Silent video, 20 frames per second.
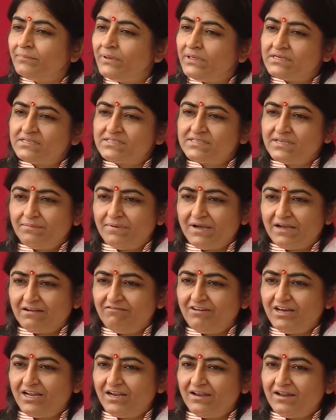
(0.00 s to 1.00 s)
फिर से
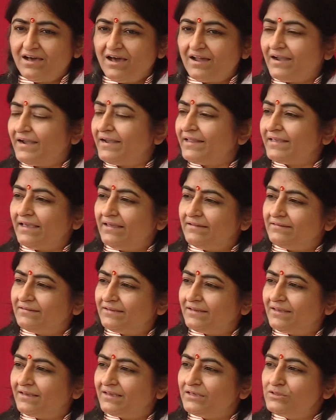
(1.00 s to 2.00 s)
भगवान नारायण
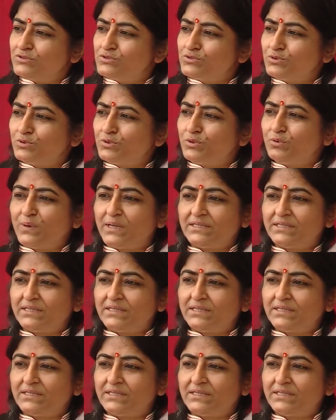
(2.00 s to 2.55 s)
कहते हैं कि सुनो